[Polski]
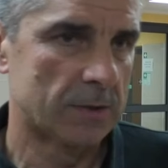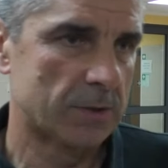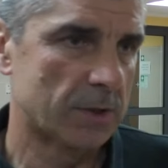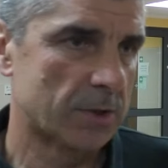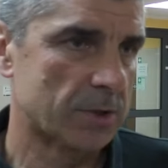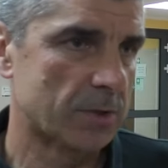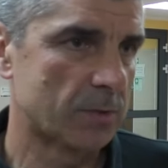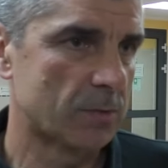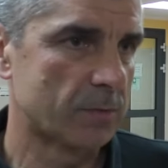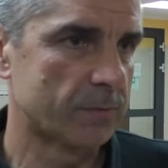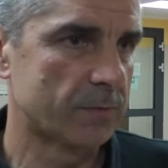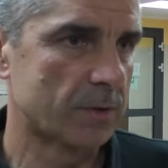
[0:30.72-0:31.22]

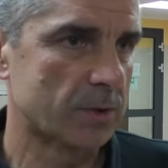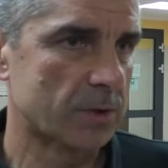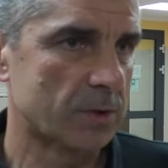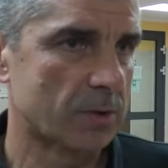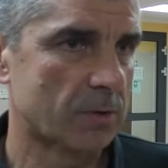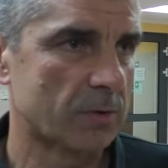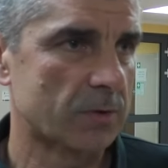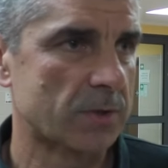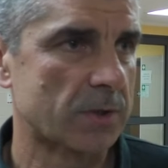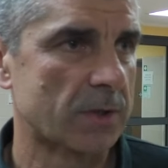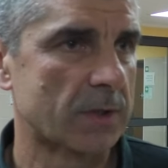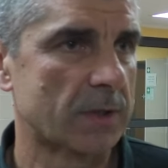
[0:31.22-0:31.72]
Cieszy również
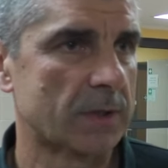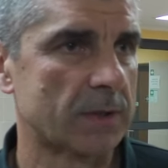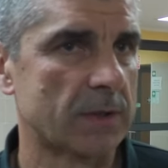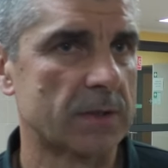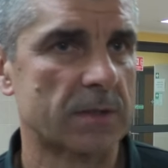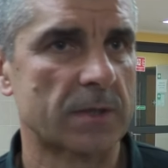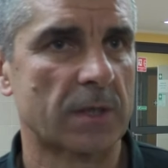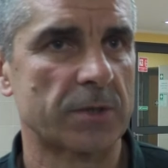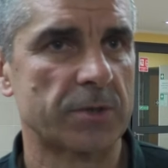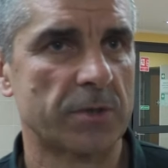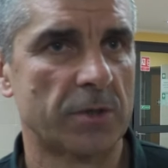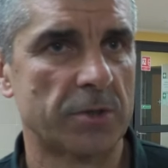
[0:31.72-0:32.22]
to, że
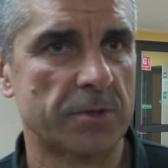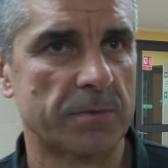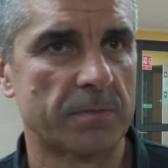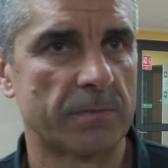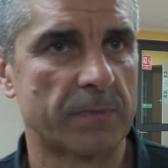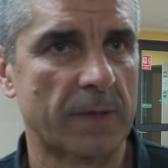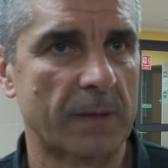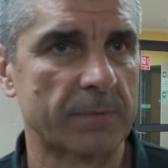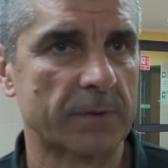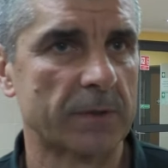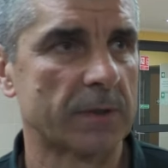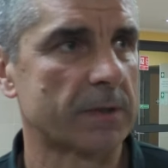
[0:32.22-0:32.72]
nie
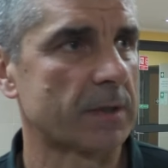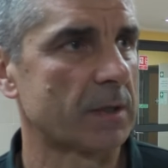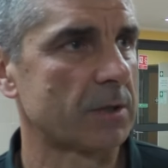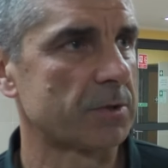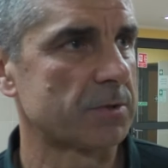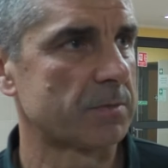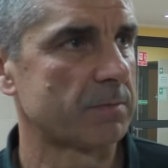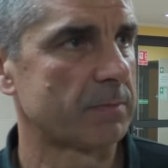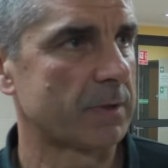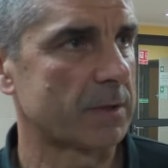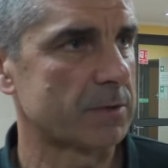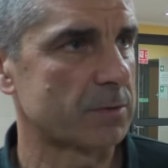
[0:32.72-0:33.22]
straciliśmy bramki,
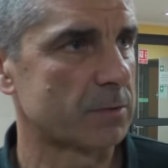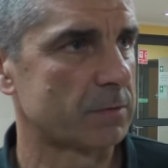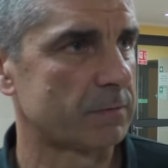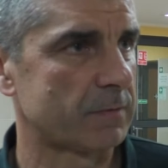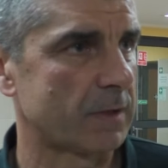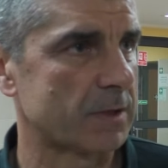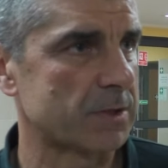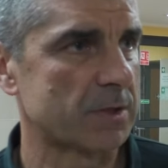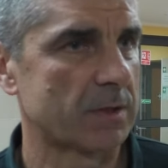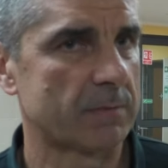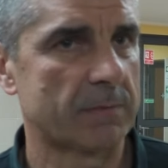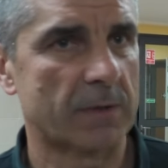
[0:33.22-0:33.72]
graliśmy bardzo
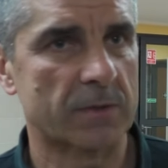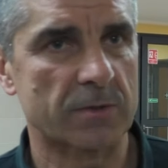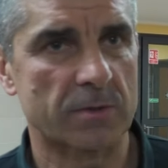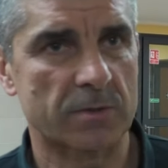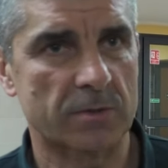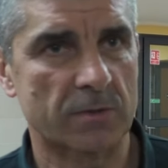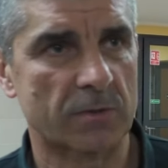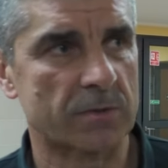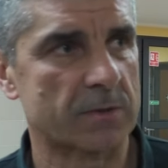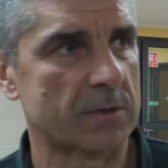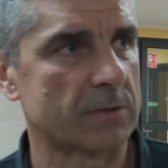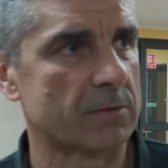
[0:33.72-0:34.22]
uważnie,
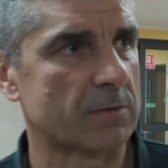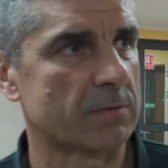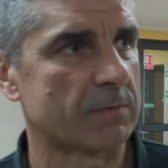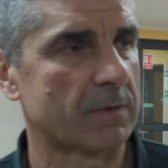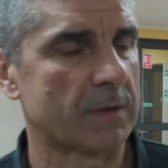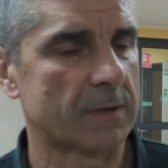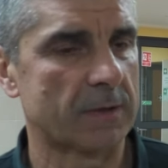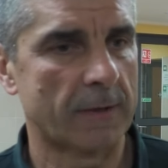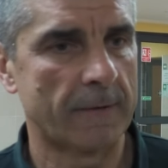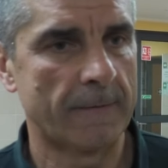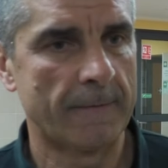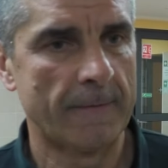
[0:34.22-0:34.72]
bardzo
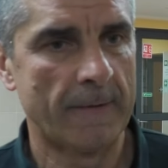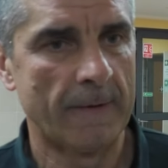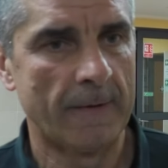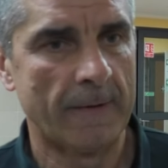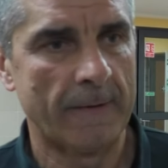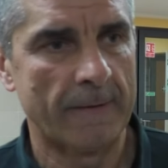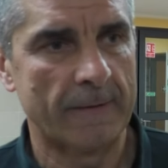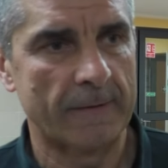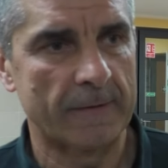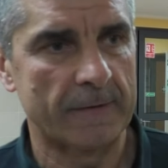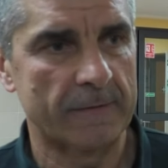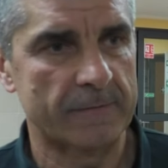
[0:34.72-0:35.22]
skoncentrowanie.
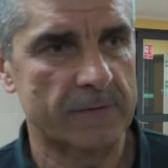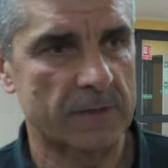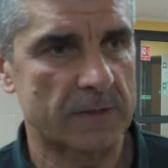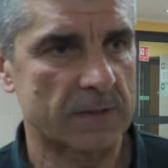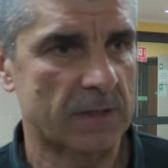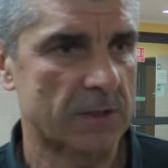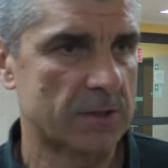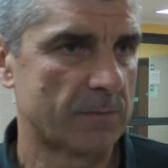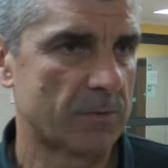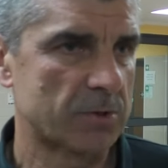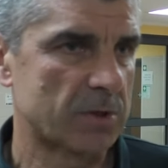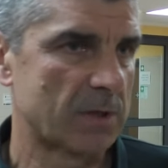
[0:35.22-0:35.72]
W
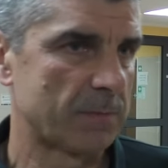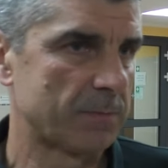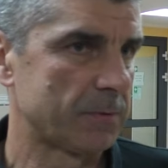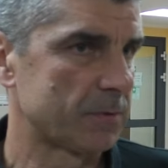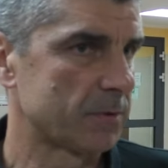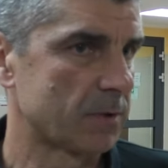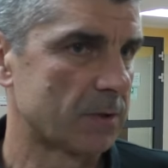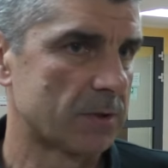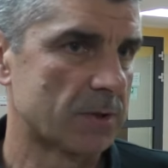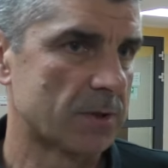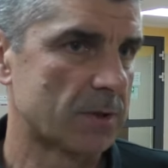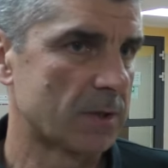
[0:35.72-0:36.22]
zasadzie można
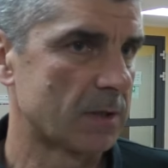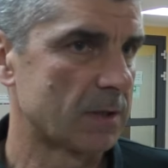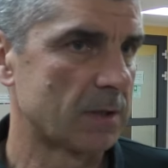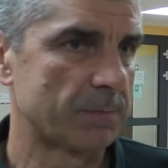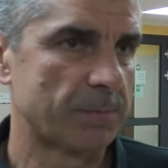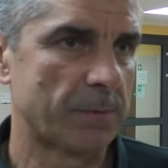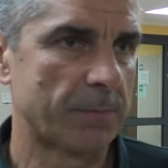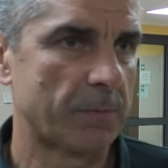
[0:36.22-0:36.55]
powiedzieć, że nie